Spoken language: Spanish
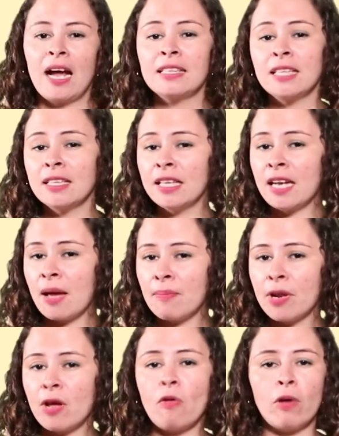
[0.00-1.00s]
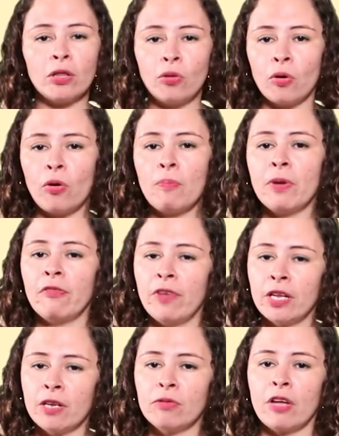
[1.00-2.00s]
Al sentir hambre o antojo,
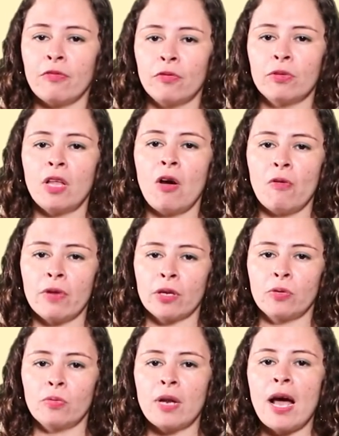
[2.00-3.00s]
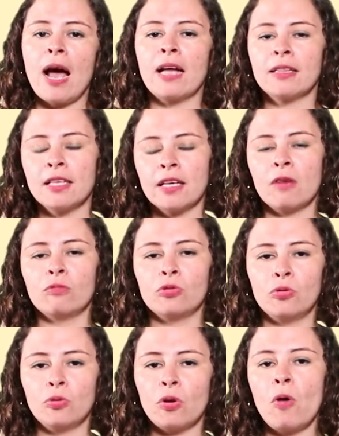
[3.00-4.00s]
preferir una fruta o verdura antes que un
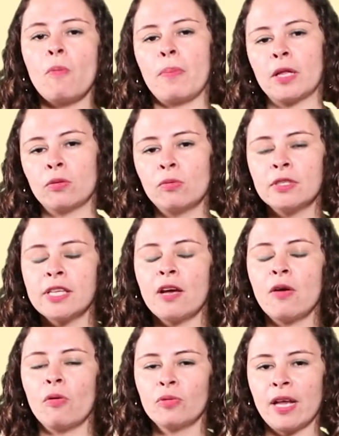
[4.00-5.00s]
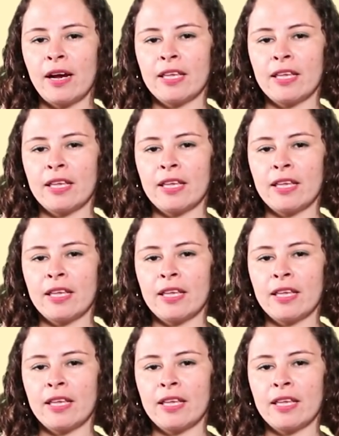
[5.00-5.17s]
churro, un pan dulce o una